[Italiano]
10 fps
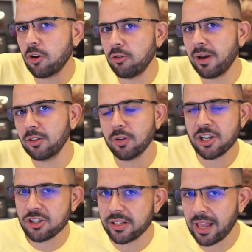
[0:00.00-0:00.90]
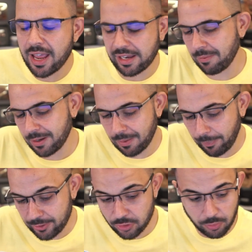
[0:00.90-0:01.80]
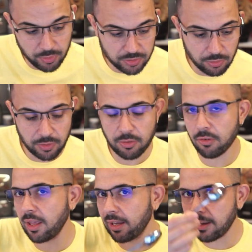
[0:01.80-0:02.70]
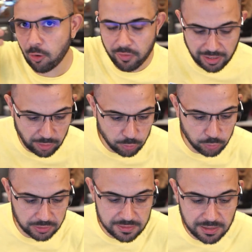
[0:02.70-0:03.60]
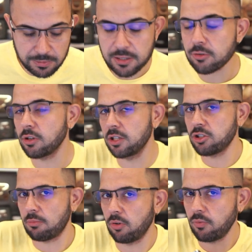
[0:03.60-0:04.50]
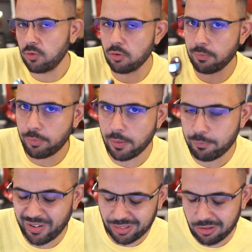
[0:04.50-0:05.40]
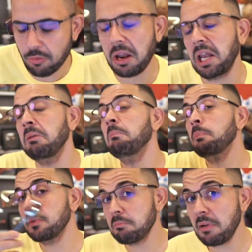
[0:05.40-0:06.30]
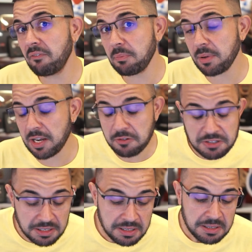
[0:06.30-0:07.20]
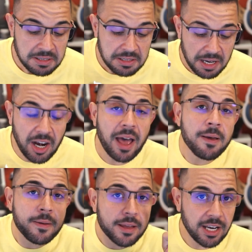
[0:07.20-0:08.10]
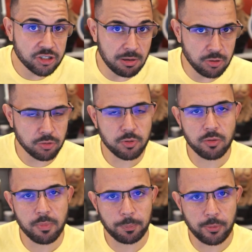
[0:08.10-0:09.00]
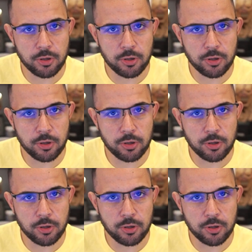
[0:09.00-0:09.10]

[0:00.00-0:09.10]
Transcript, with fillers: raccomando lasciate like perché penso che questo video non è che lo vedranno tutte queste persone, diciamo che è un video un po' particolare. Ma va bene così. Allora, lasciamo subito un bel